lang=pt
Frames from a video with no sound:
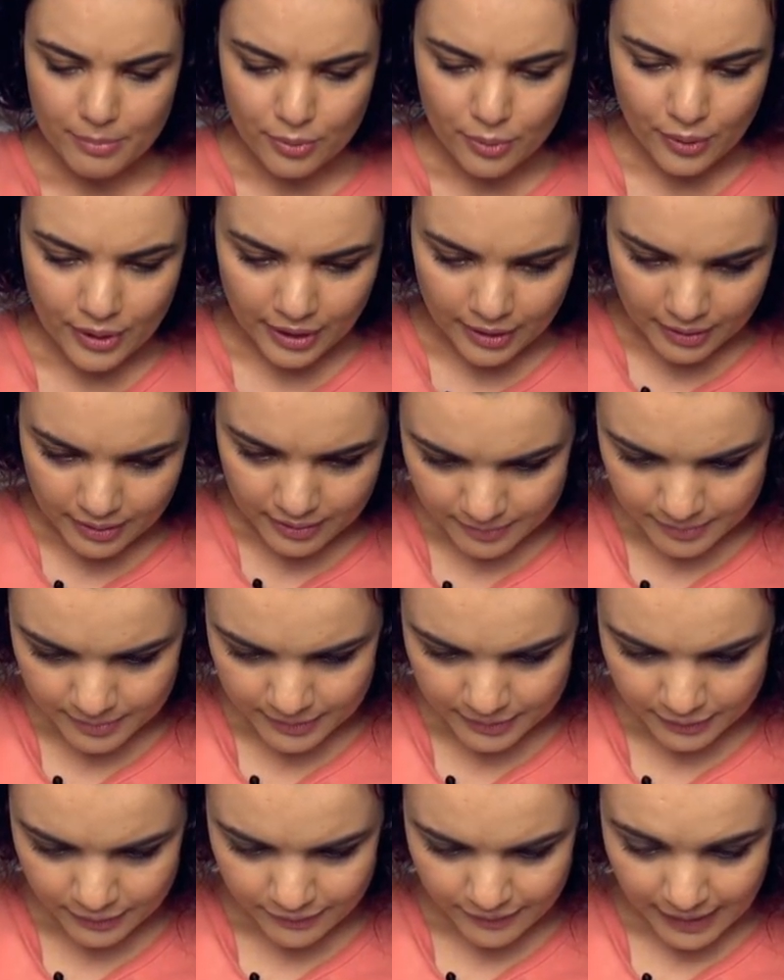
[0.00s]
Brooker,
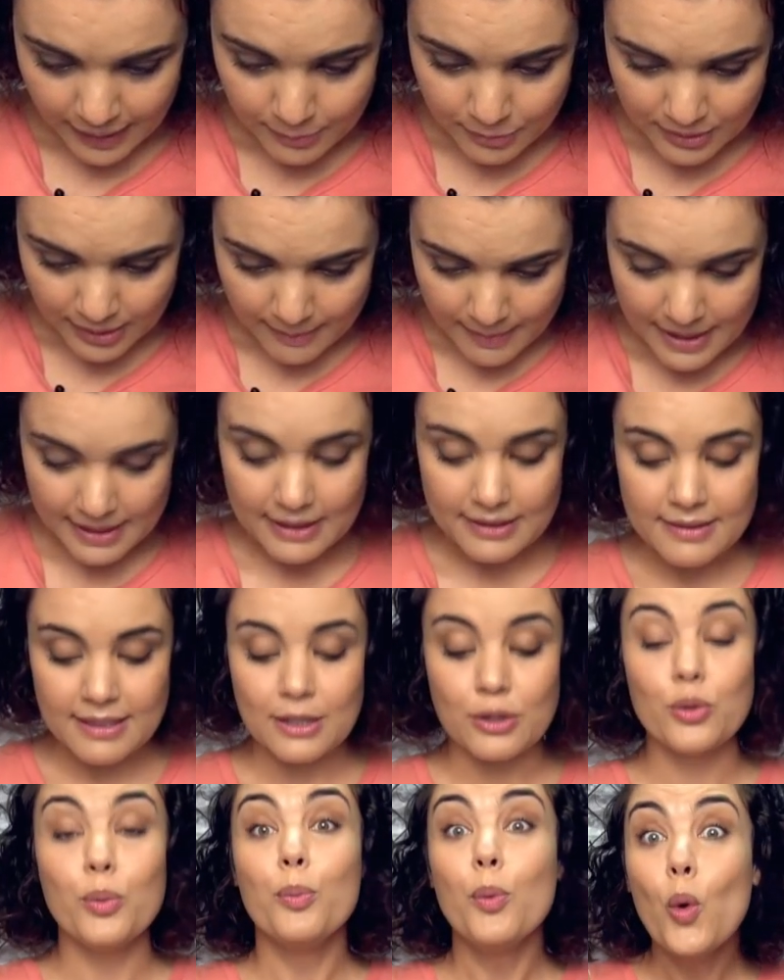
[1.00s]
porque eu não falar muita merda,
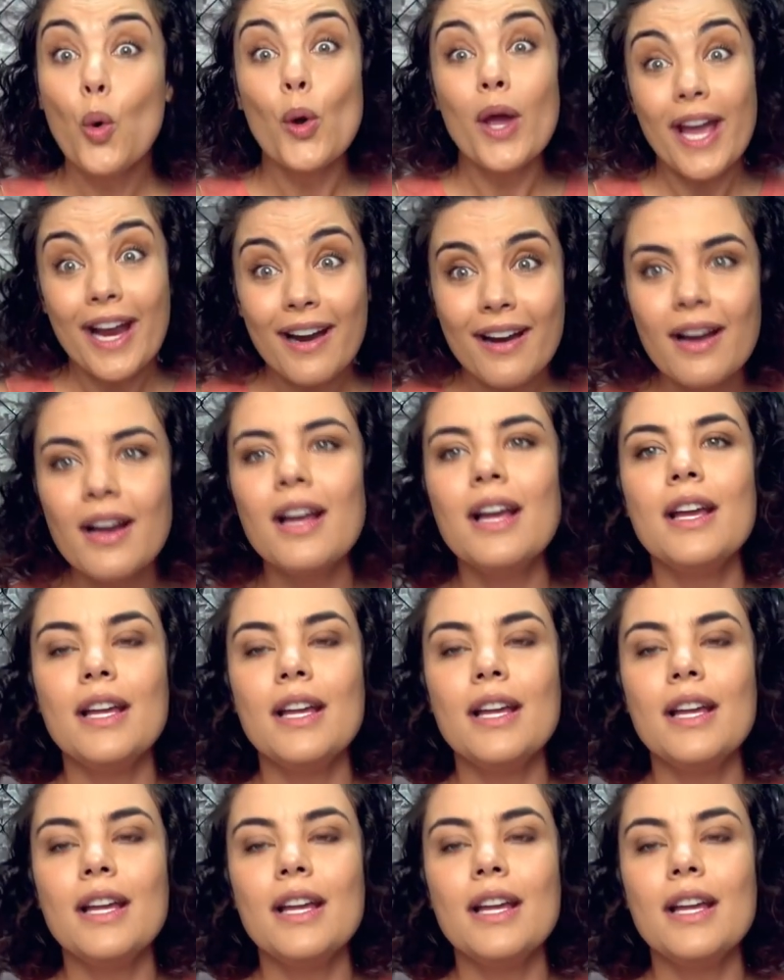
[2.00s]
assim, do Booker.